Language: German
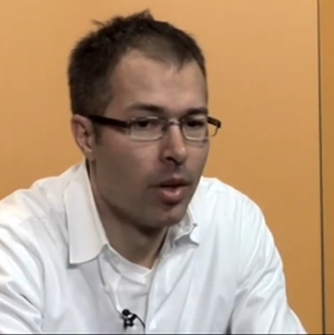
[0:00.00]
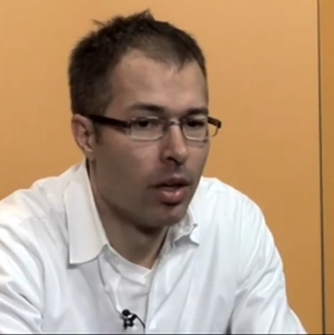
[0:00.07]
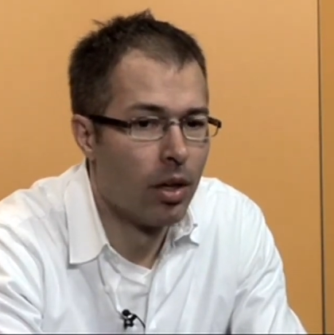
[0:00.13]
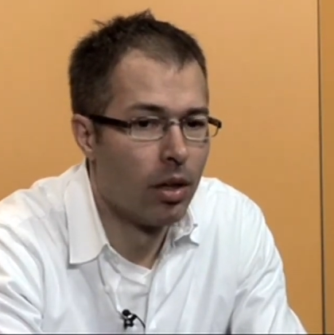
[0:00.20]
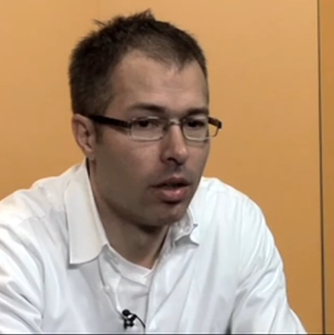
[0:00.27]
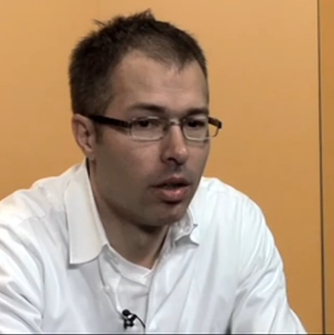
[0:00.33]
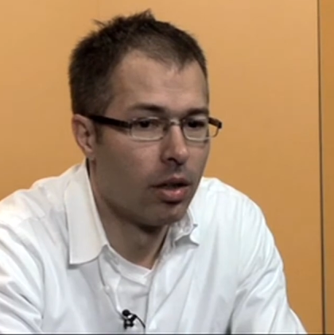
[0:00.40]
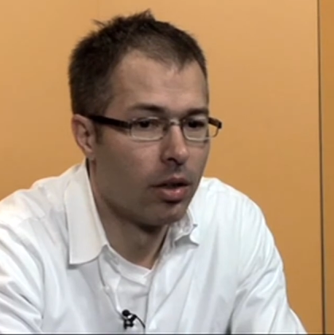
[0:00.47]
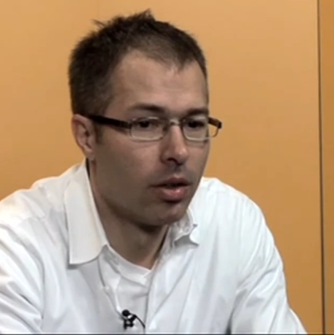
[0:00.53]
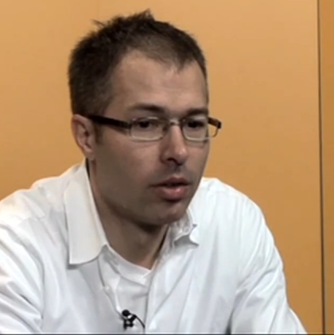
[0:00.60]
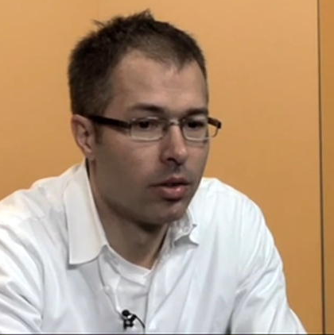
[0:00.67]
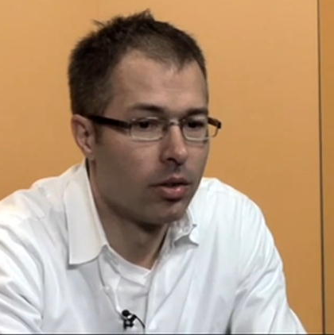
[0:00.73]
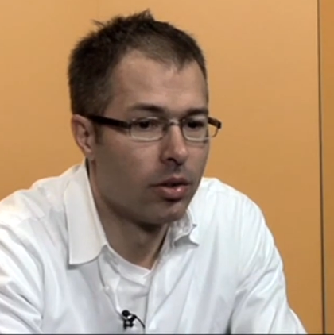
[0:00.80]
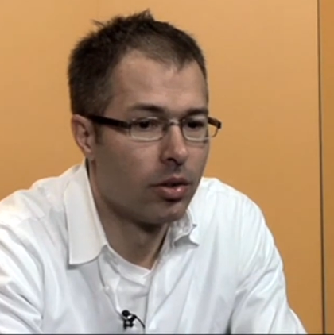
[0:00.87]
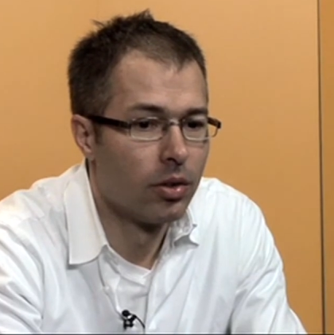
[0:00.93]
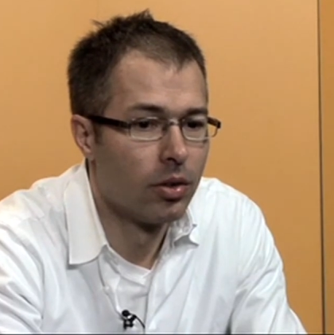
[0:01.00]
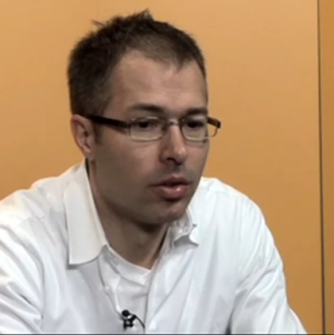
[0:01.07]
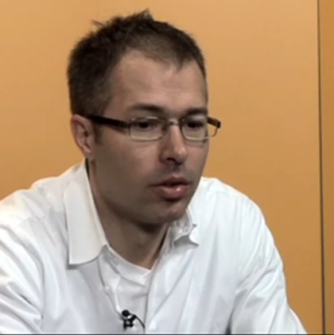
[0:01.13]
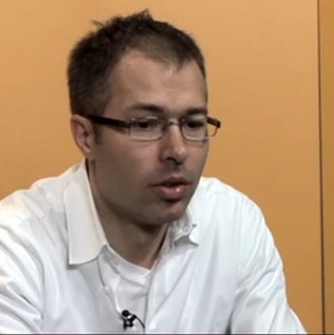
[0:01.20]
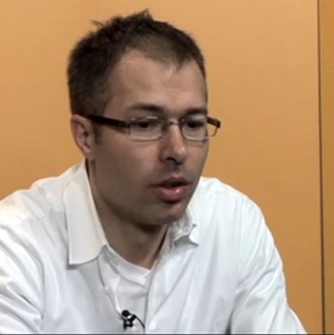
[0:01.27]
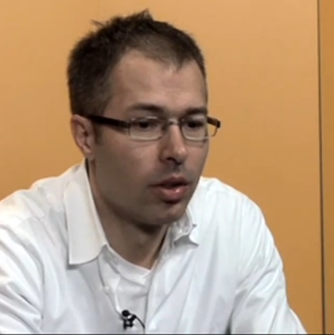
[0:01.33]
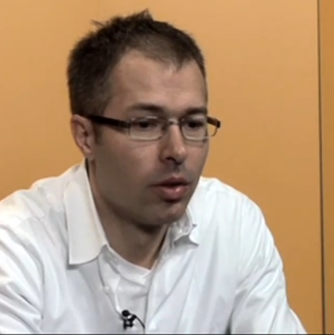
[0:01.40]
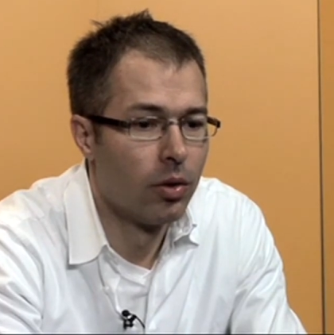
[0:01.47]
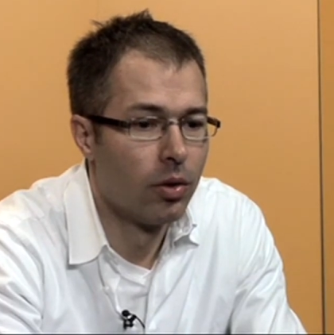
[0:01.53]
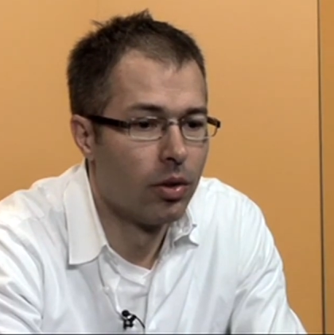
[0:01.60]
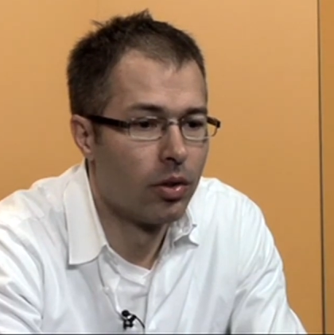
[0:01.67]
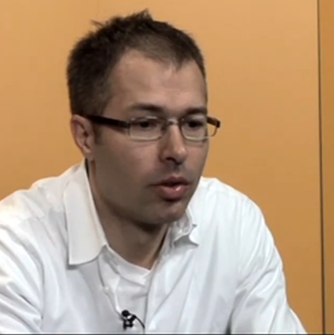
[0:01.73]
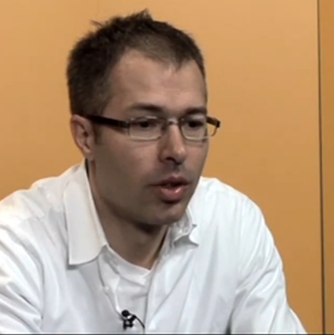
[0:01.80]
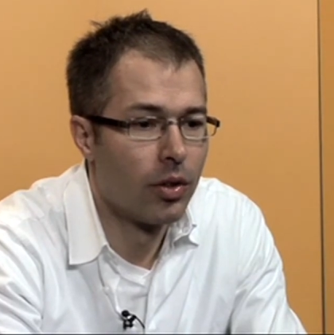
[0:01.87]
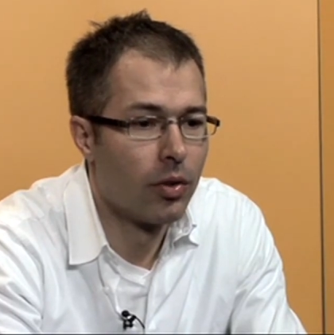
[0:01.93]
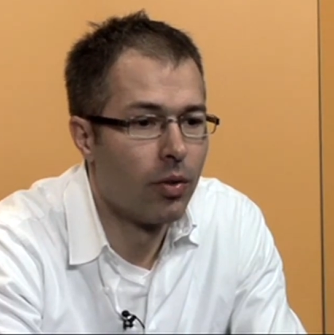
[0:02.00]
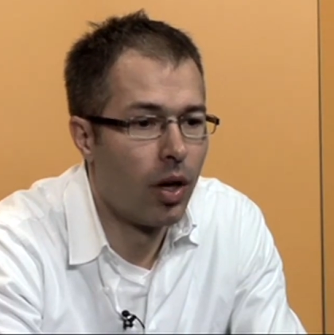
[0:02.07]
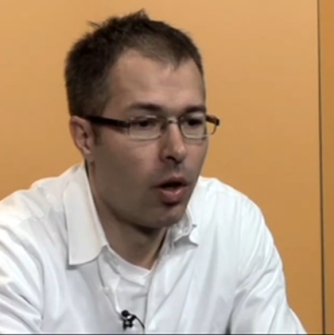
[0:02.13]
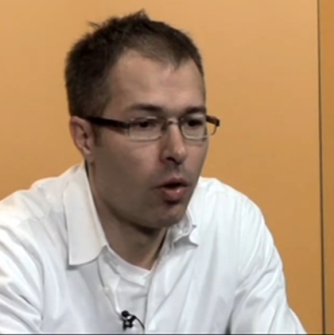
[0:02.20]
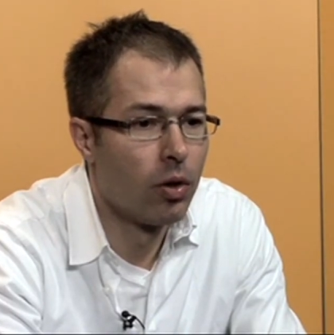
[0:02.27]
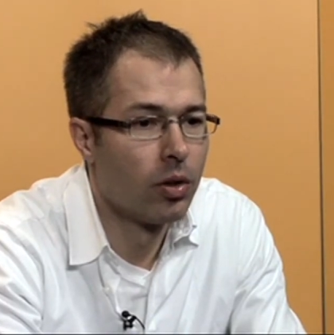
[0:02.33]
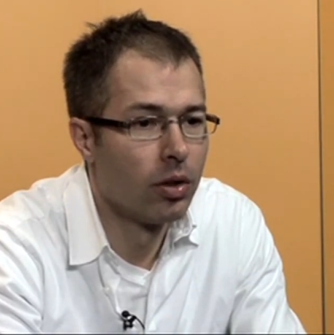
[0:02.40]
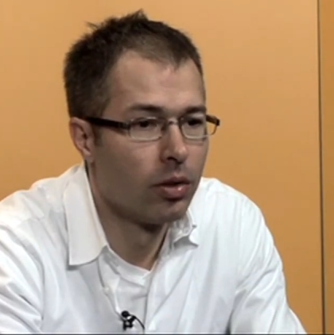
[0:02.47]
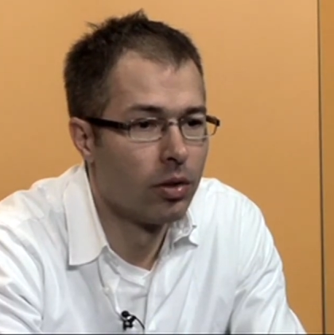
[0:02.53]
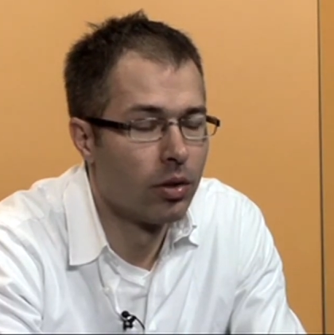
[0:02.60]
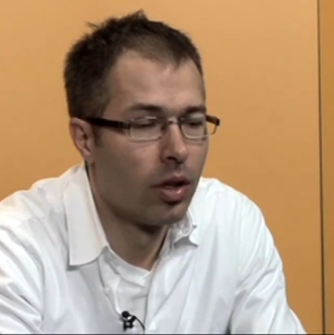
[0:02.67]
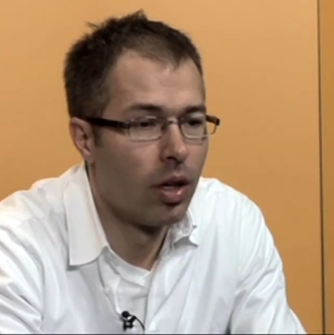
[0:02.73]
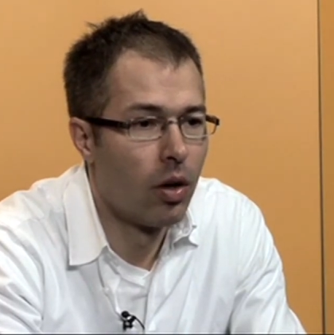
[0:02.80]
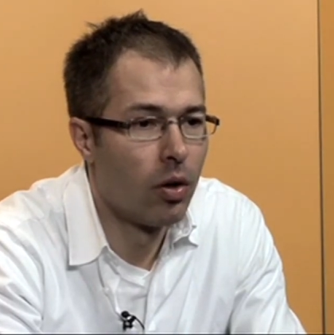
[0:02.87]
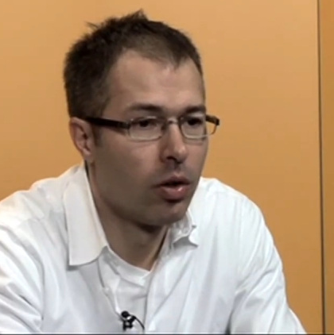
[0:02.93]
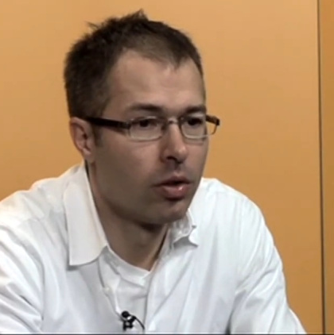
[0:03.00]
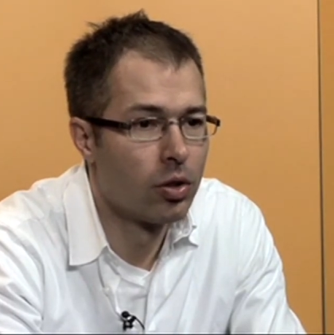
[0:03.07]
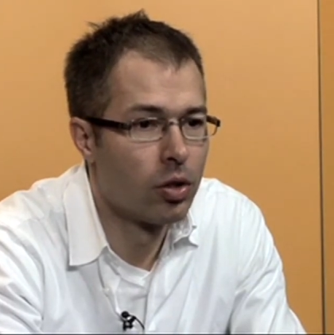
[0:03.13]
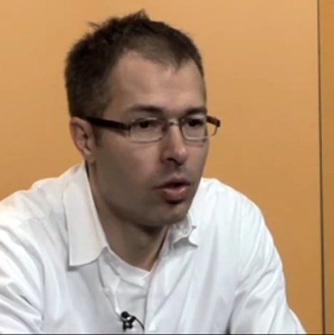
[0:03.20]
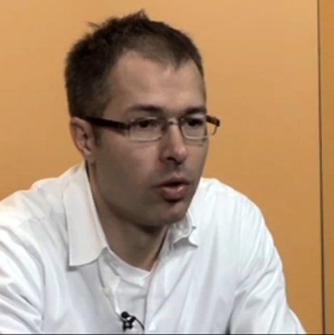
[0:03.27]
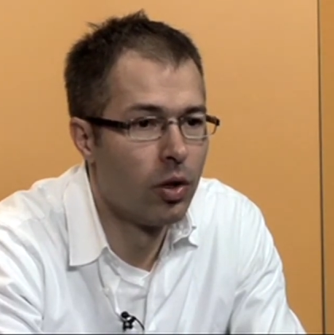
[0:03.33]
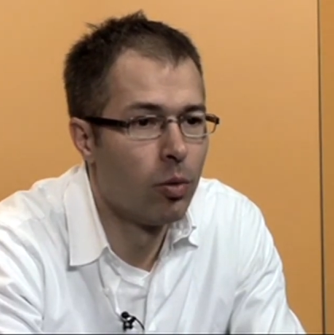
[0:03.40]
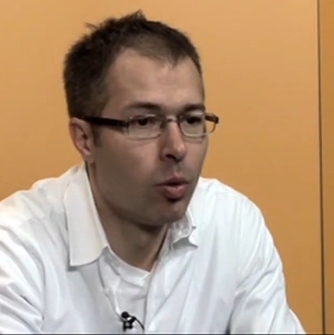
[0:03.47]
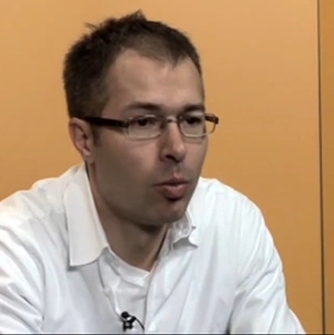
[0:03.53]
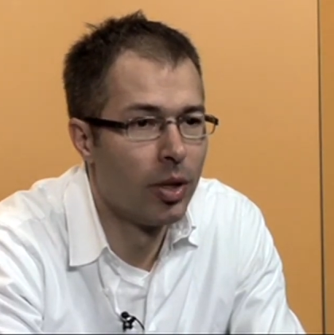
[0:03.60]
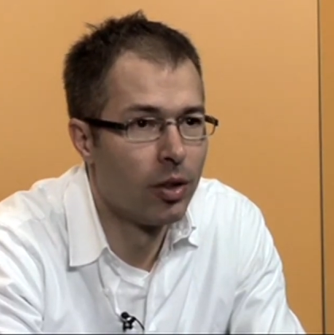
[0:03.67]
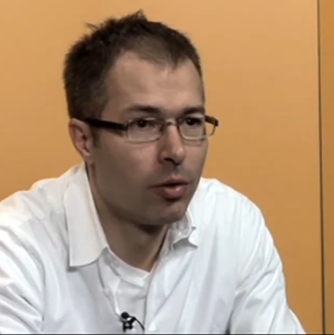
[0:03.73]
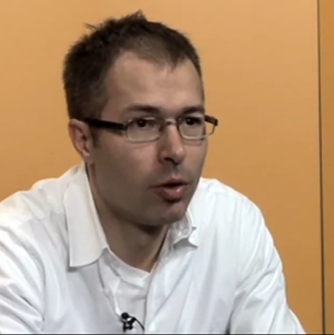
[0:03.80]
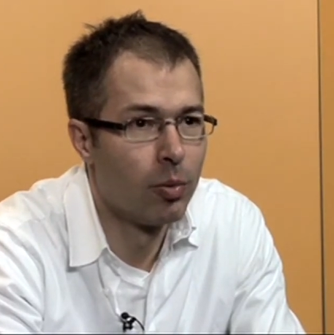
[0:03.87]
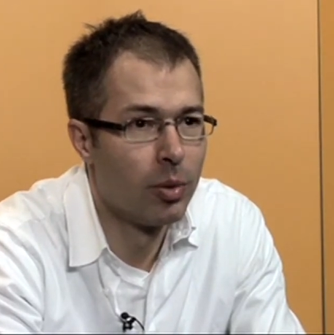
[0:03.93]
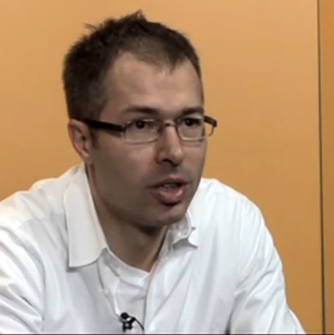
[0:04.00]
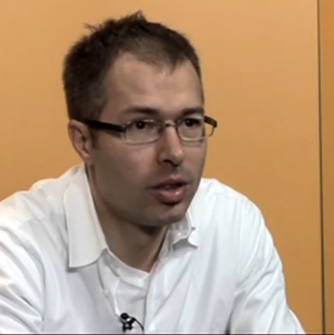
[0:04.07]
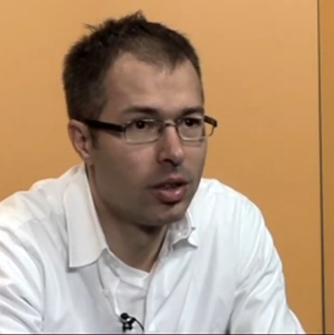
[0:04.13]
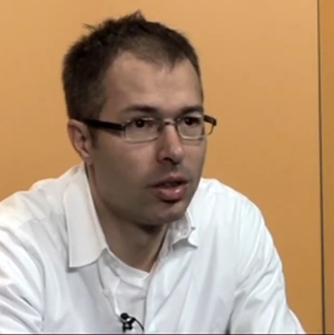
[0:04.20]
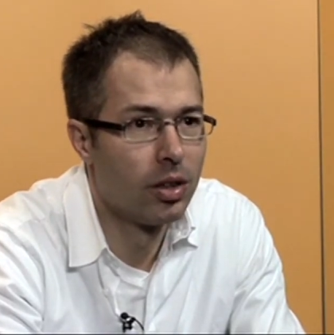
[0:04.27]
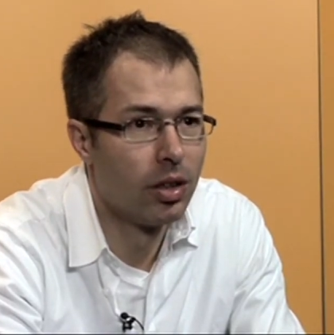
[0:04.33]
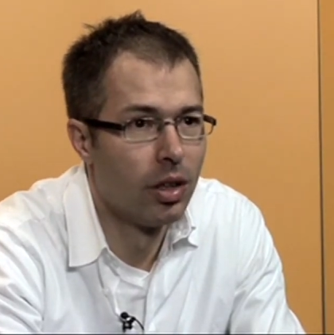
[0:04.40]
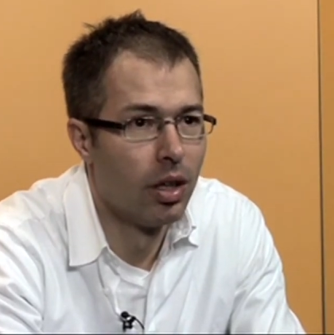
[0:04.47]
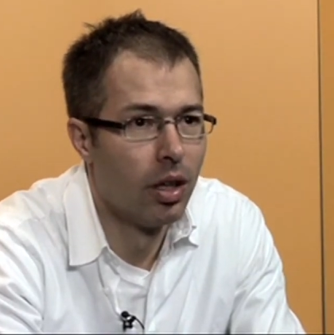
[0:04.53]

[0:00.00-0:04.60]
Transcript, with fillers: Äh, und das war auch ein, auch ein Schlüsselmoment für mich.